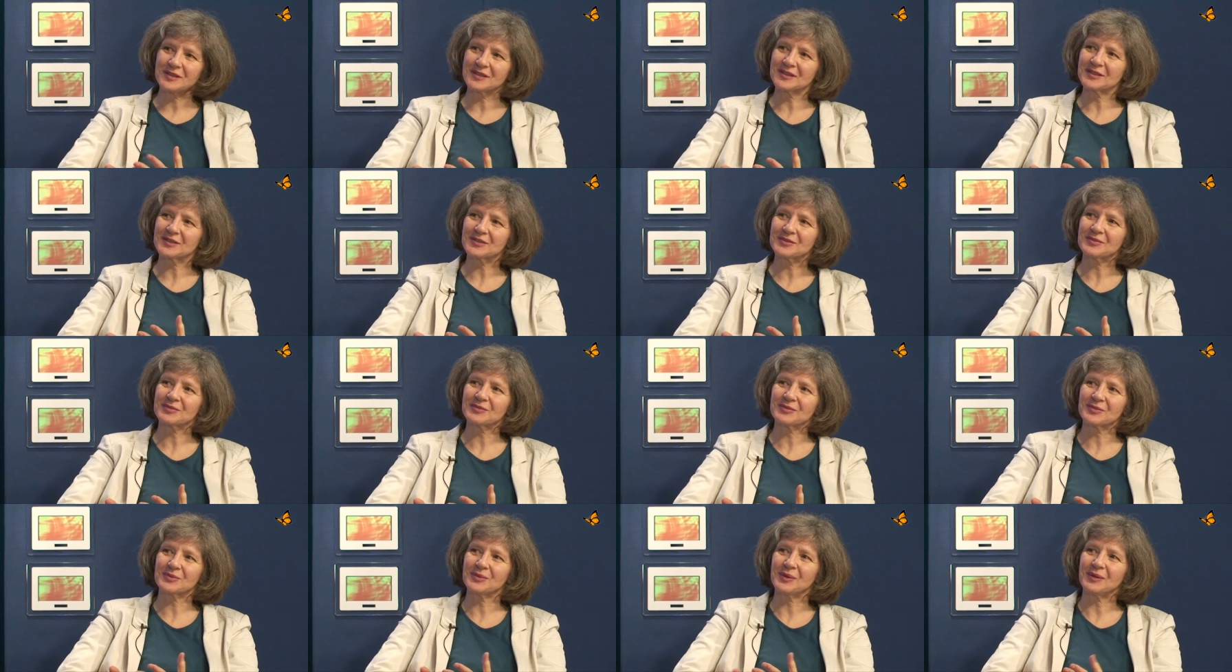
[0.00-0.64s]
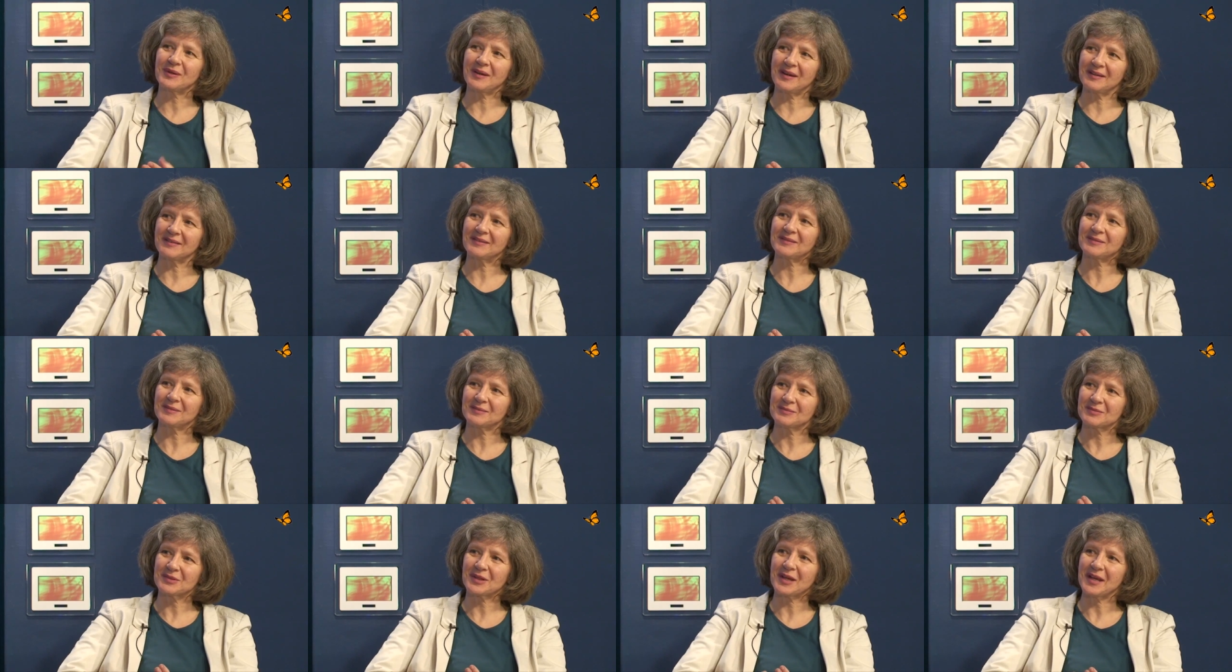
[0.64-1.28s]
dich? Du äh,
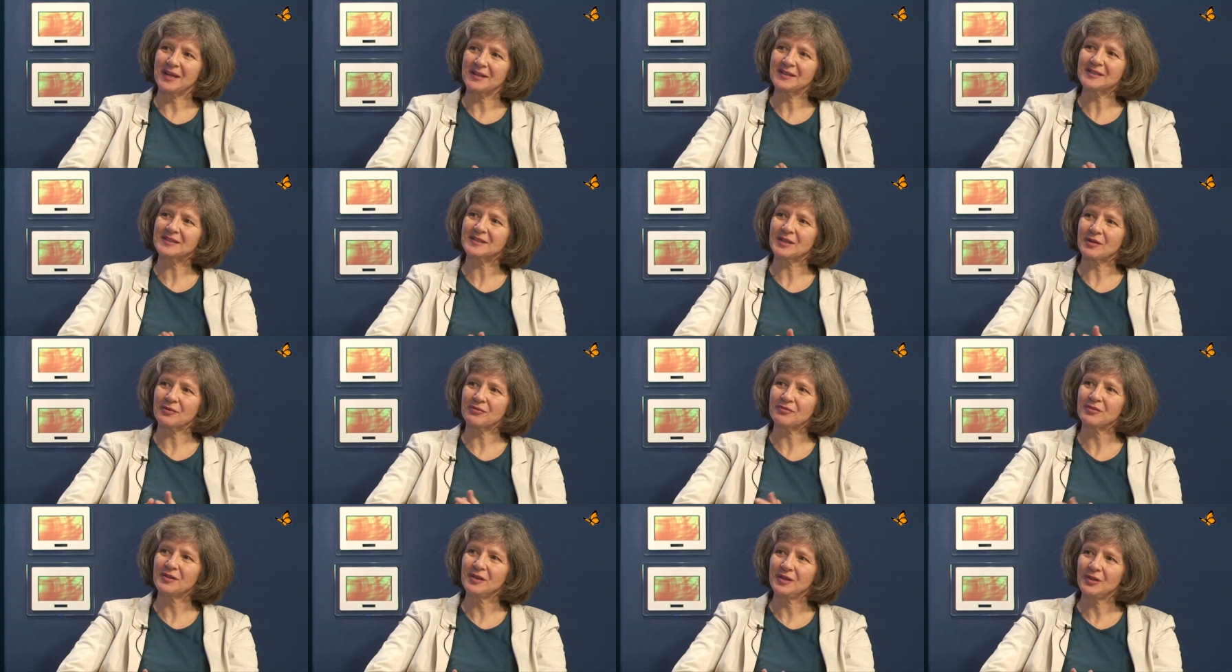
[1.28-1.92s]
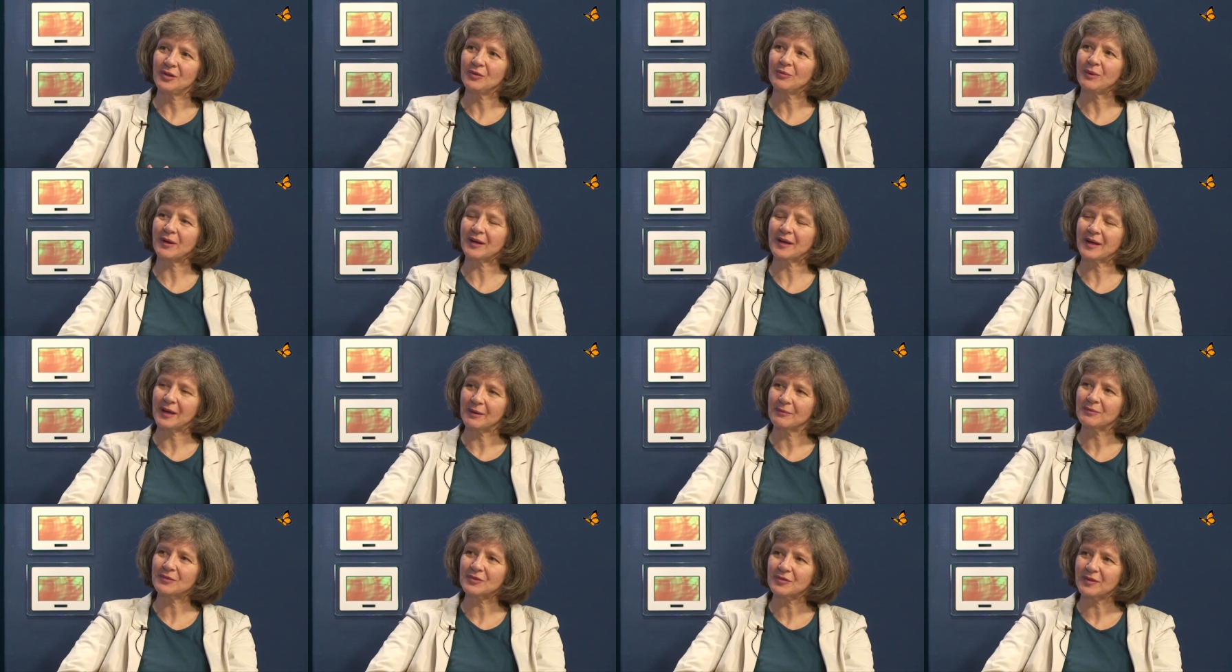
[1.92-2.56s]
redest ja viel über
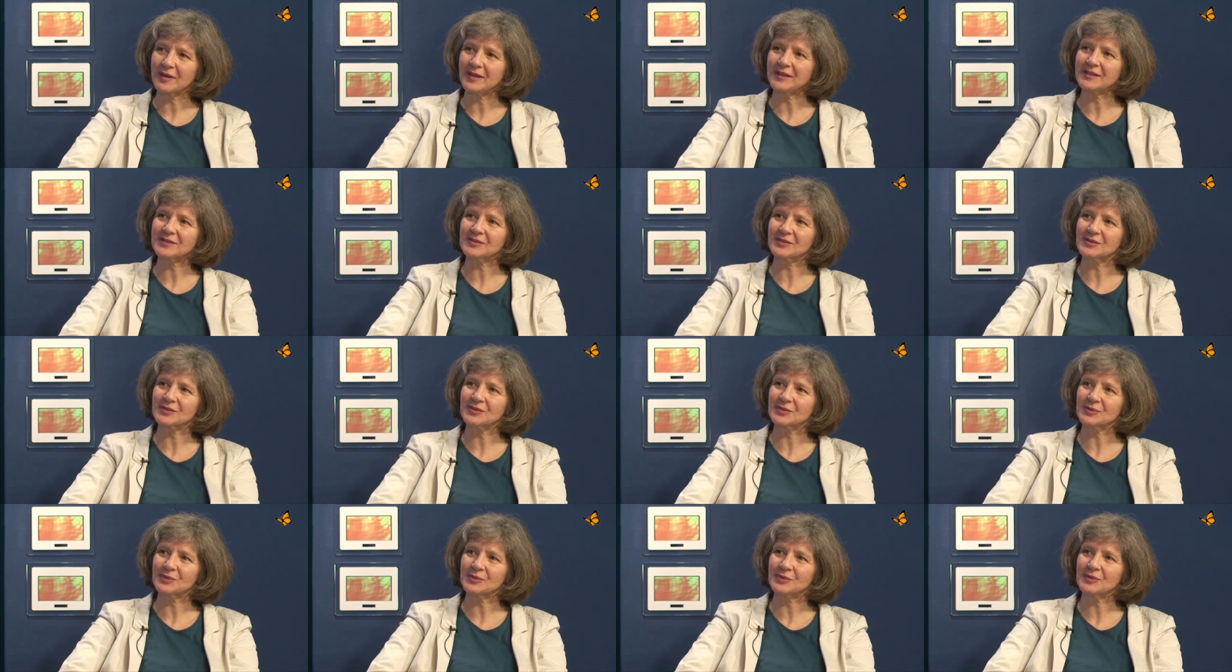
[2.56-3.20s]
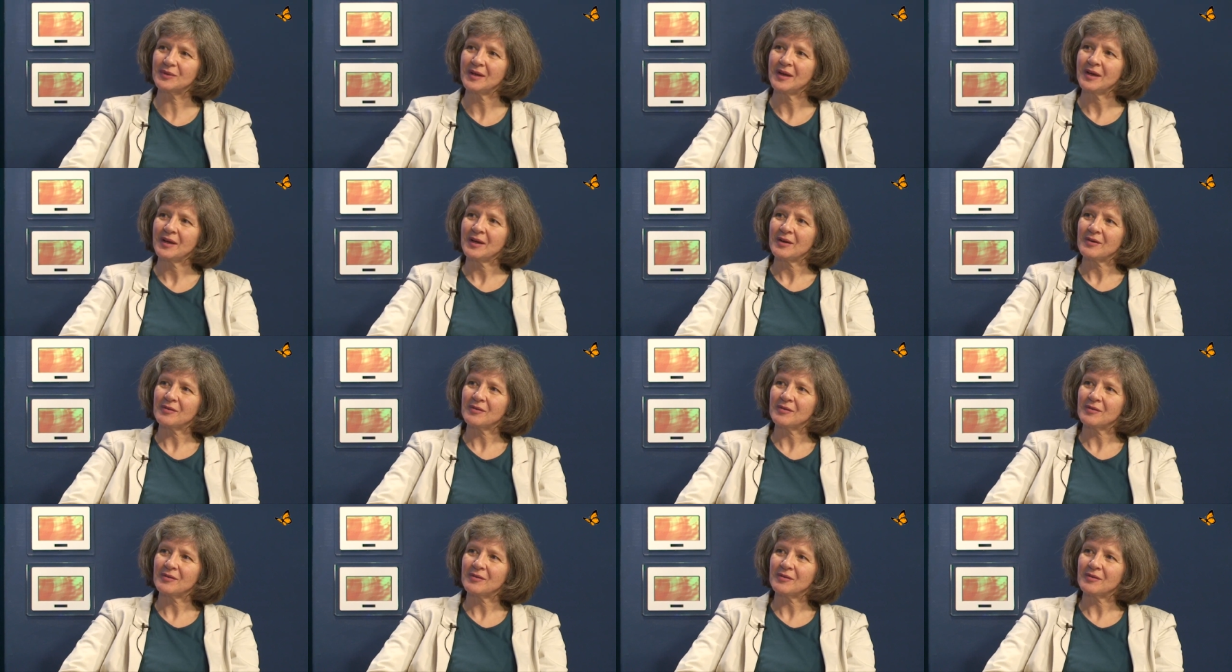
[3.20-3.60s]
Chemtrails und so.